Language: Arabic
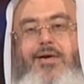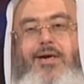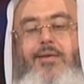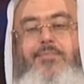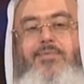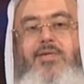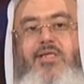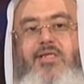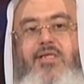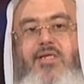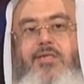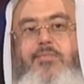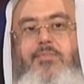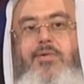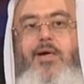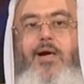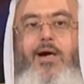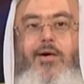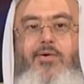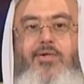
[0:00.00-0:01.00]
للعبد
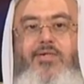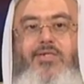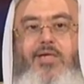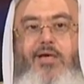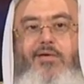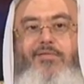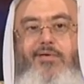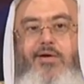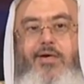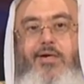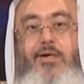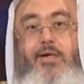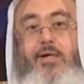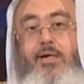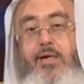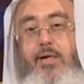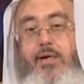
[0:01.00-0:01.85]
التسبيح او الاستغفار